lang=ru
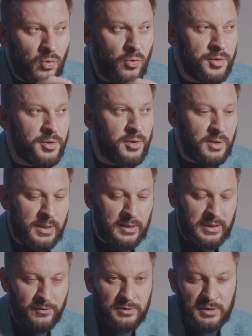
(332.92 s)
итоге,
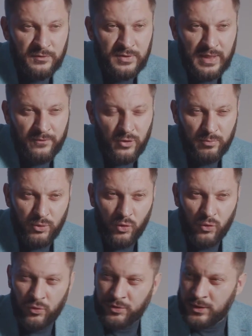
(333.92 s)
когда вот эта вся
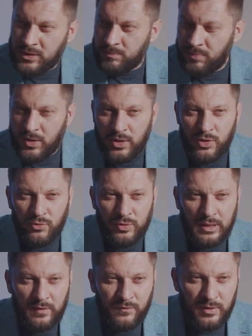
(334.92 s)
влюбленность,
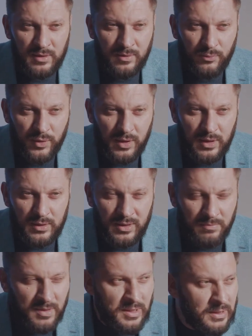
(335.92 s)
период
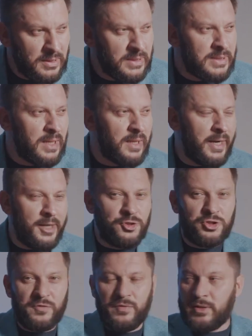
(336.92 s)
конфетно-букетно-минетный
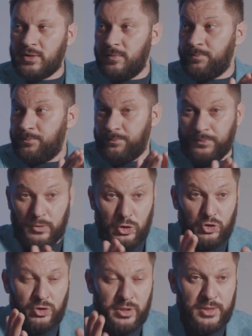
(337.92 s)
заканчивается,
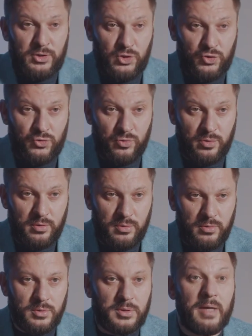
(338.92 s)
начинается что?
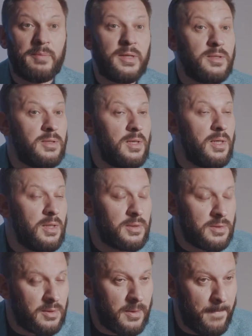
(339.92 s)
Самое
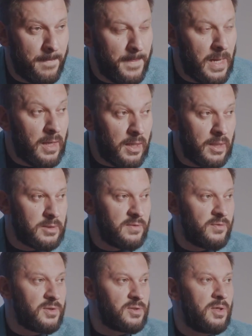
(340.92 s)
интересное.
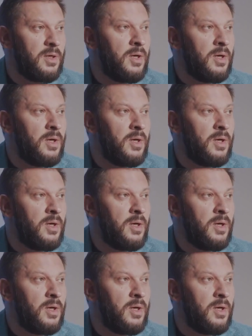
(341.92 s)
Оказывается,